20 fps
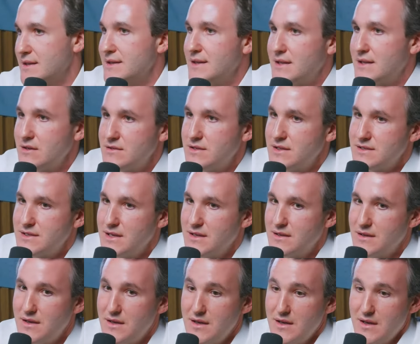
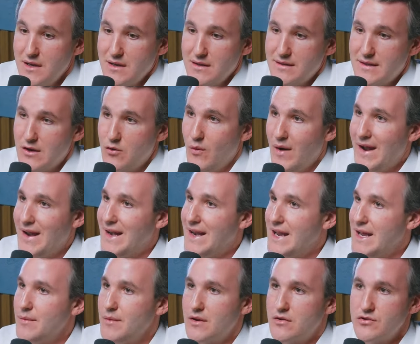D360. Tem um
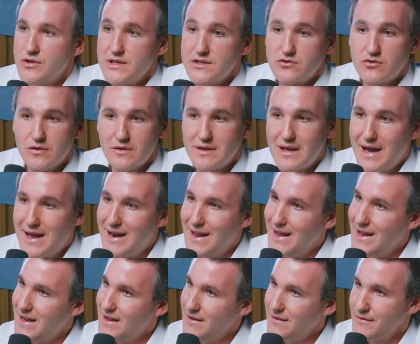ALM que o gestor tá
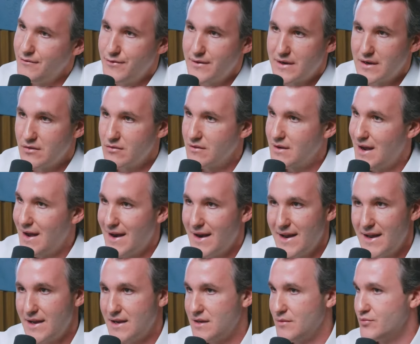lá ficando
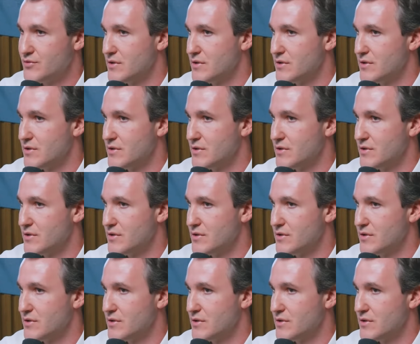careca,